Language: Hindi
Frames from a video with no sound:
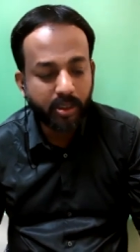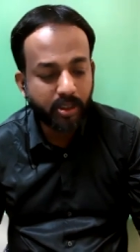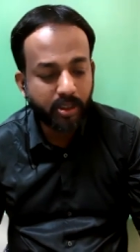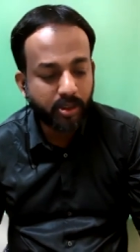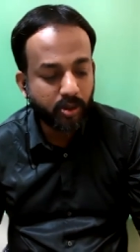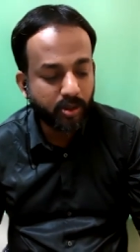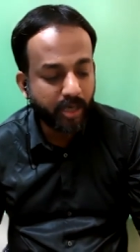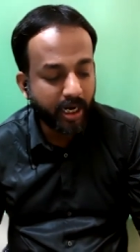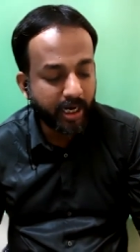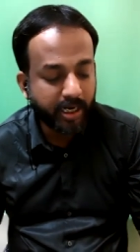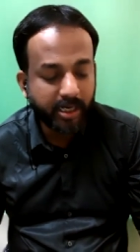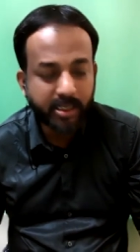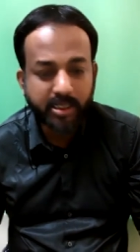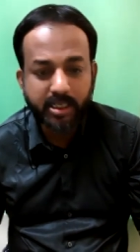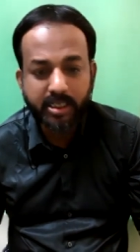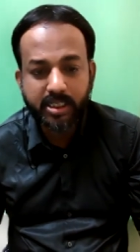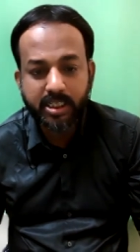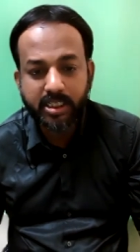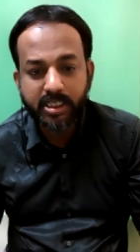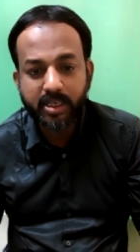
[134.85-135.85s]
जो
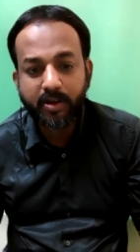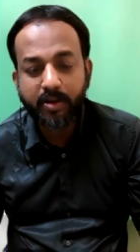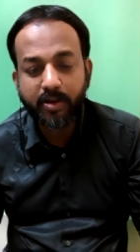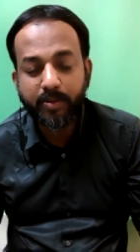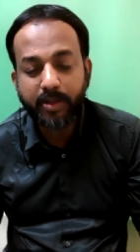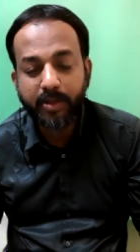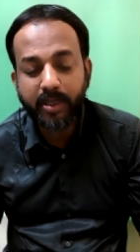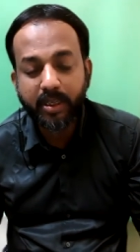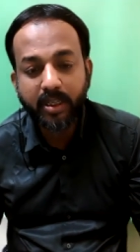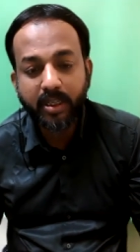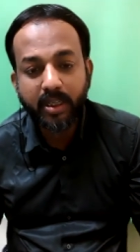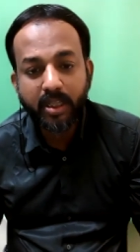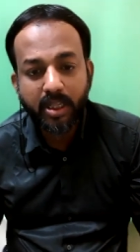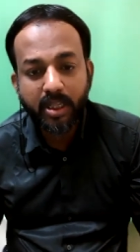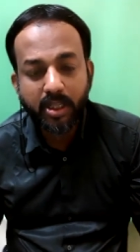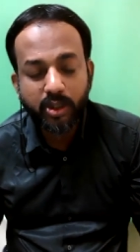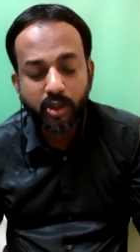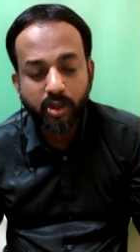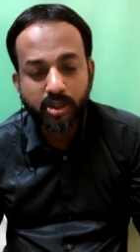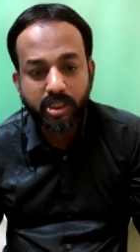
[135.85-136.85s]
1967 में
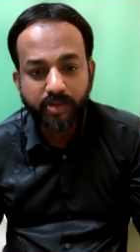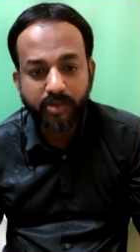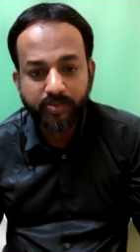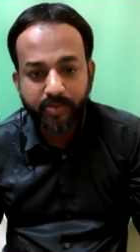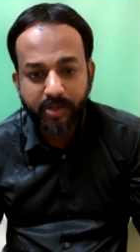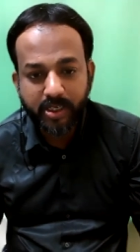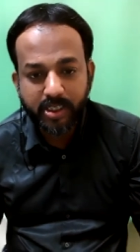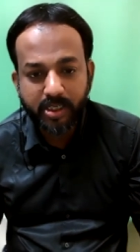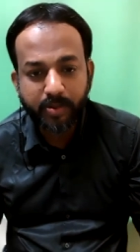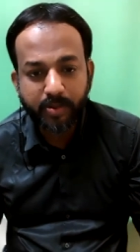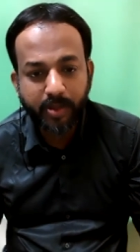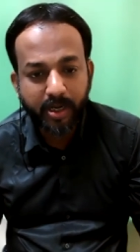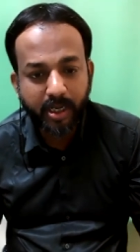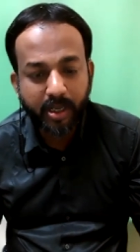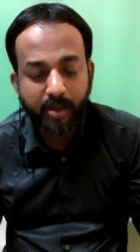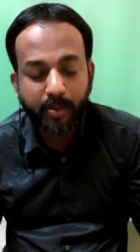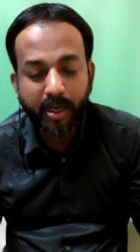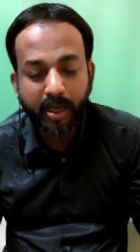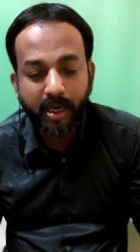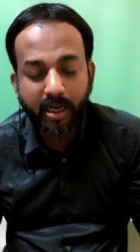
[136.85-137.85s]
जो चीफ मिनिस्टर बने
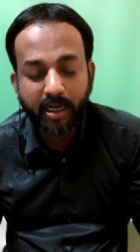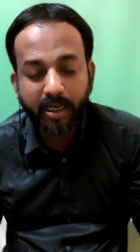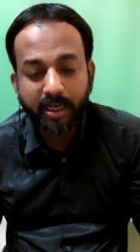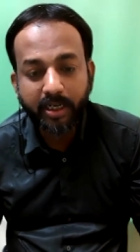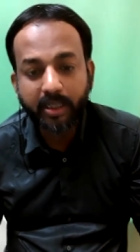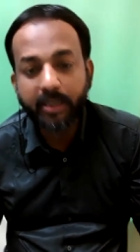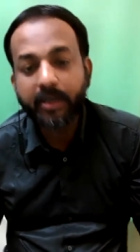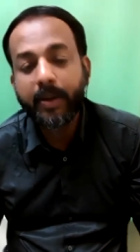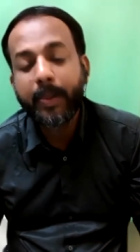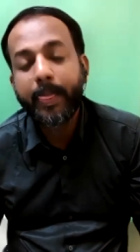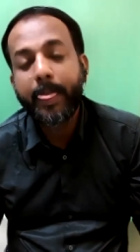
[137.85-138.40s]
हमारा लीडर